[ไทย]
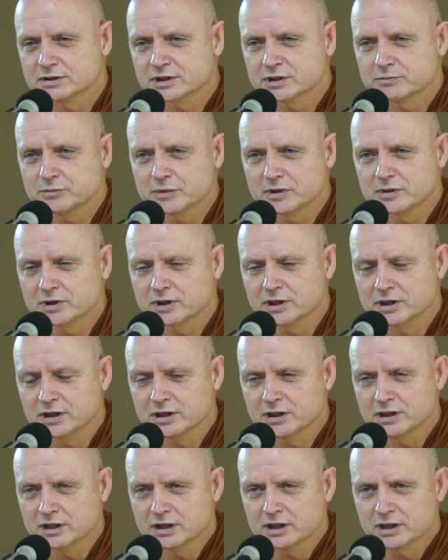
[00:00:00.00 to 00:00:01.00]
นั้น
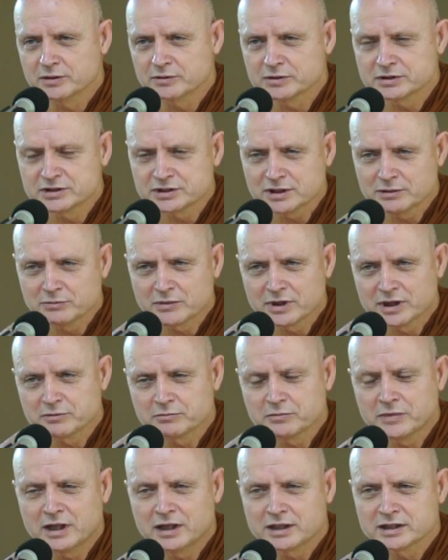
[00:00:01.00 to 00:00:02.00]
เอาสำคัญ
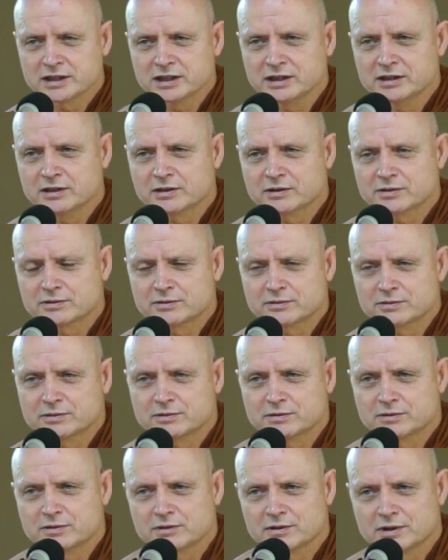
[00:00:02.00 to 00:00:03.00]
มากที่เรา
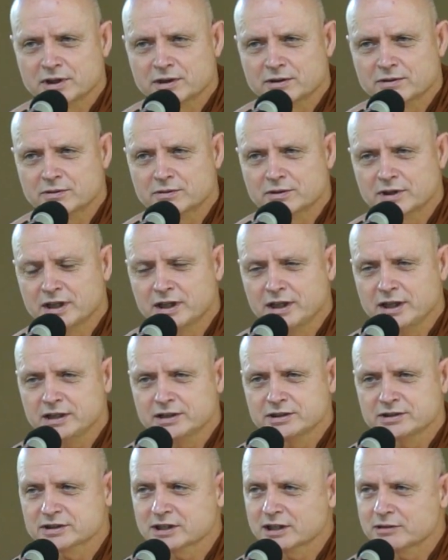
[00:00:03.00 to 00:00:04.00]
เราได้
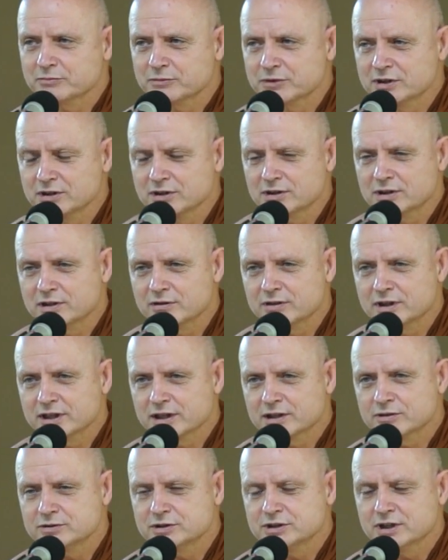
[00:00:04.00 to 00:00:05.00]
สำนึกเราได้
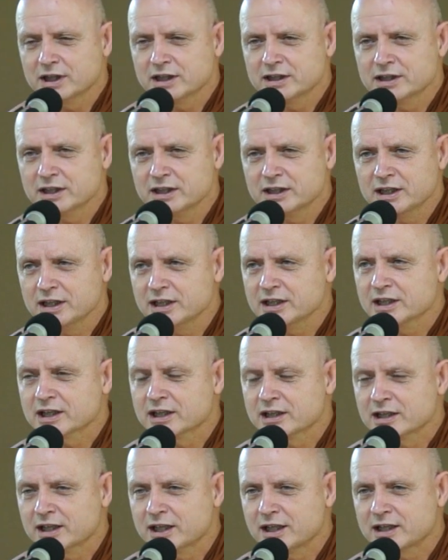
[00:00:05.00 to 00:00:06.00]
เข้าใจในเอก
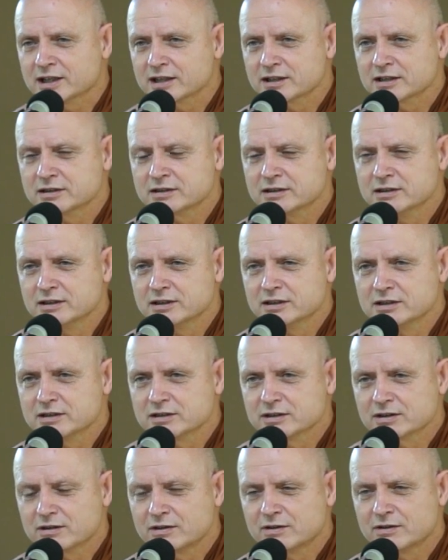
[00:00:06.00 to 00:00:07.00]
ลักษณ์
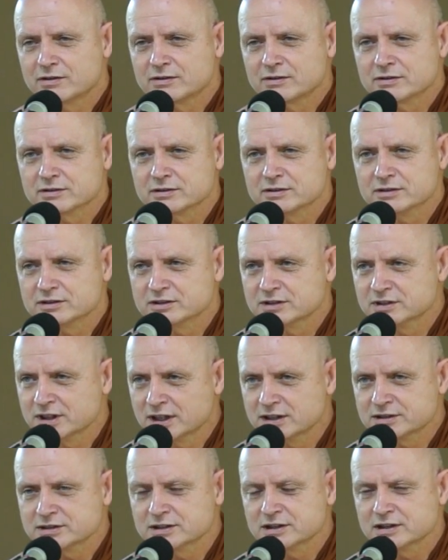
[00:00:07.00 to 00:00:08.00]
ของ
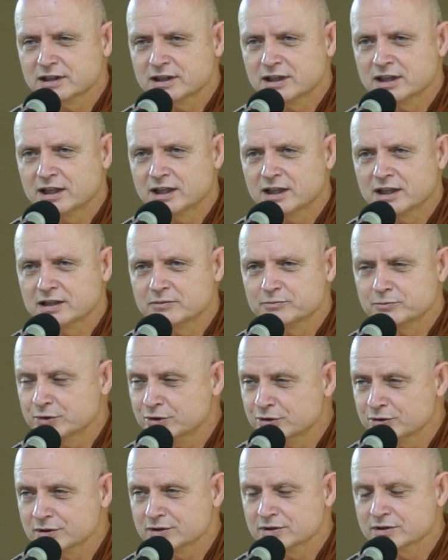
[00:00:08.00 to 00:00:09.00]
ศาสนา
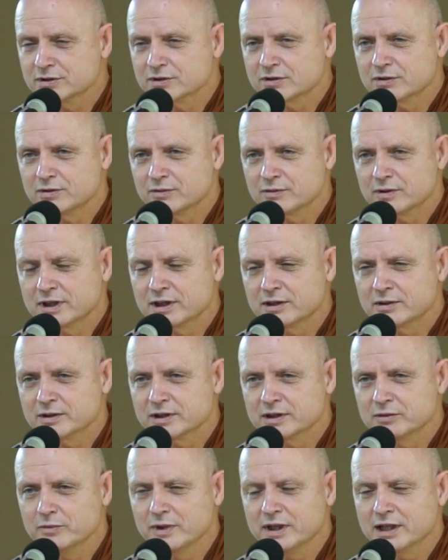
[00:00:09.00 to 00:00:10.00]
พุทธของเรา
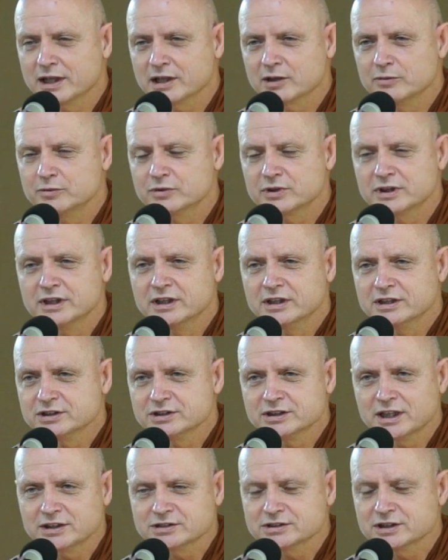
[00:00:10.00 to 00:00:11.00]
ในเวลาขบุตร
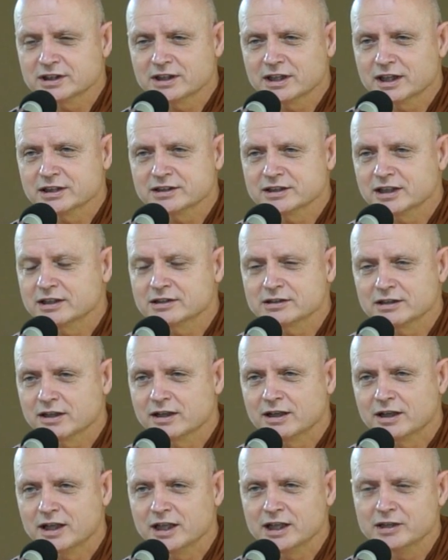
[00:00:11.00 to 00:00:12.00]
ศาสนาทั้งห
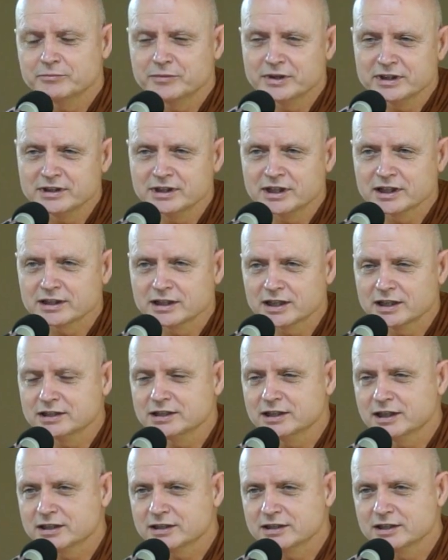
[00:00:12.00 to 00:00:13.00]
ลายเป็นอย่างนั้น
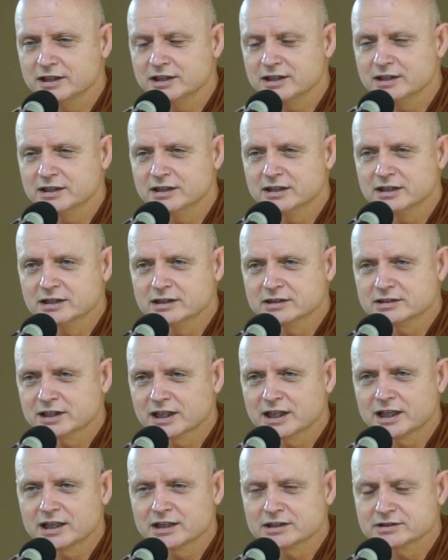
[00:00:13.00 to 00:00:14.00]
อย่างนี้
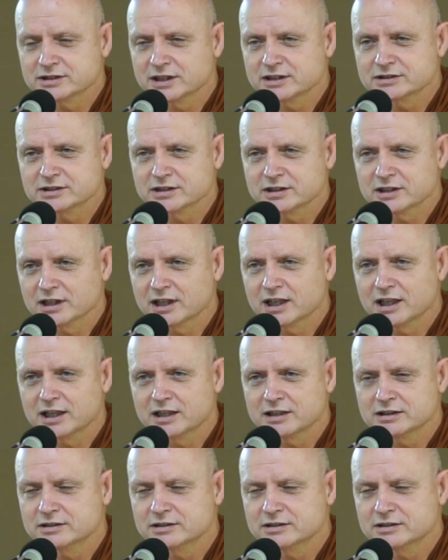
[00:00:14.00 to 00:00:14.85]
ถ้าศาสนา